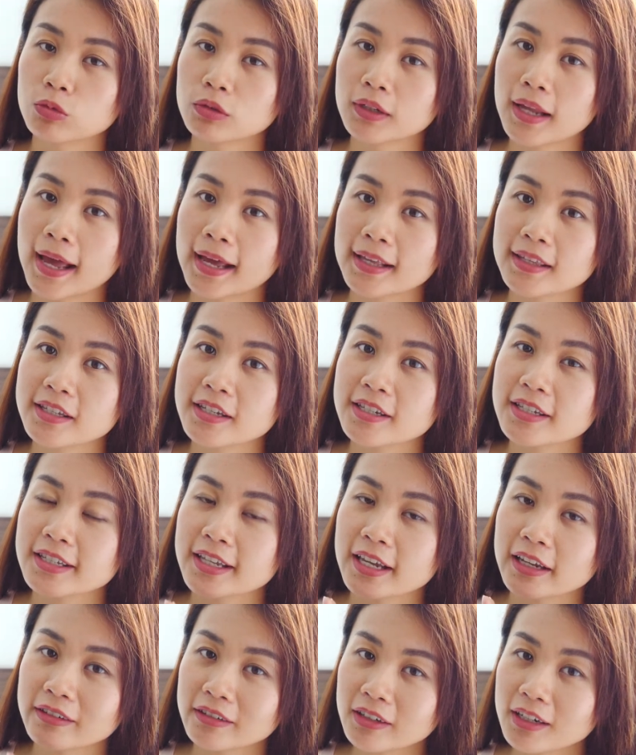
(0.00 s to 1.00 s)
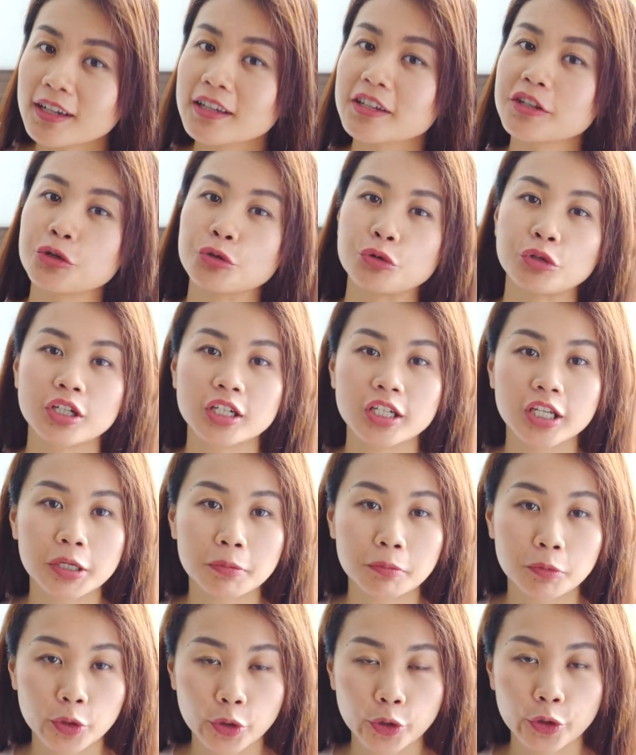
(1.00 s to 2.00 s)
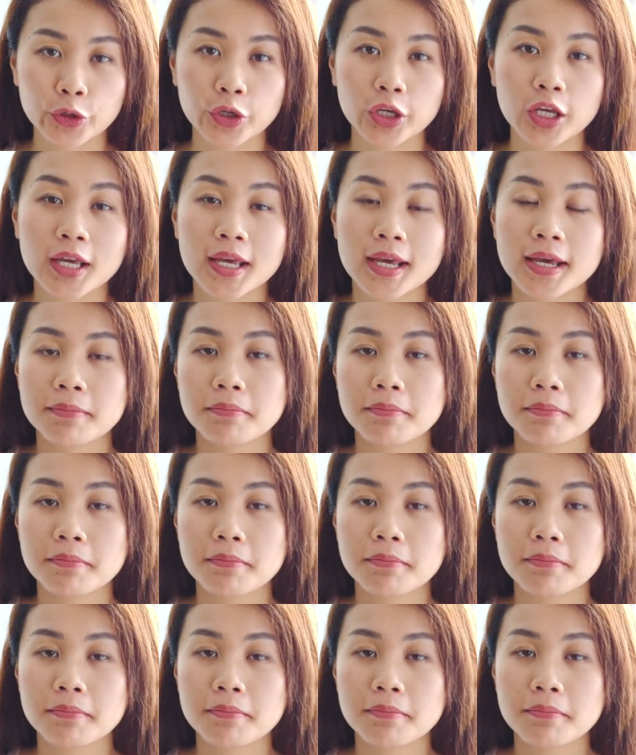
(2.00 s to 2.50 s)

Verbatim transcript: cũng đã chia sẻ rất là nhiều kinh nghiệm rồi